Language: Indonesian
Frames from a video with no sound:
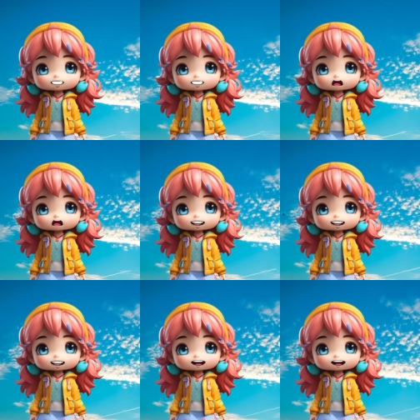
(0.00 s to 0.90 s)
tapi
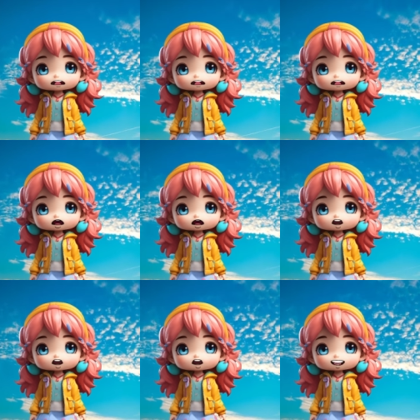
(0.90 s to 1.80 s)
dia masih mau
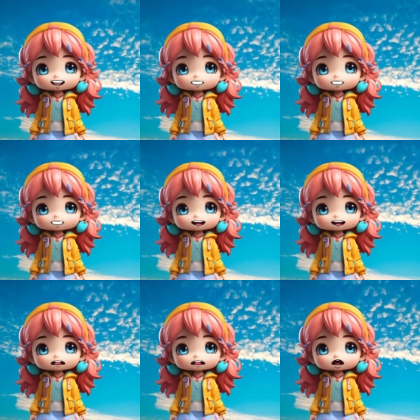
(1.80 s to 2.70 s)
berpura-pura tidak
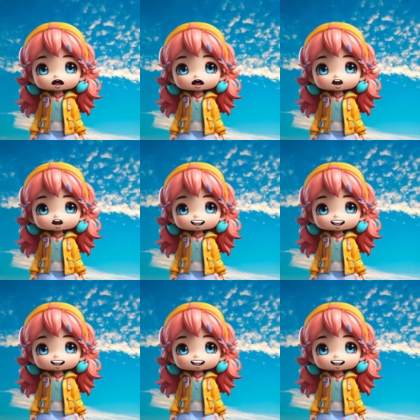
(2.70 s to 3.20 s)
mengerti.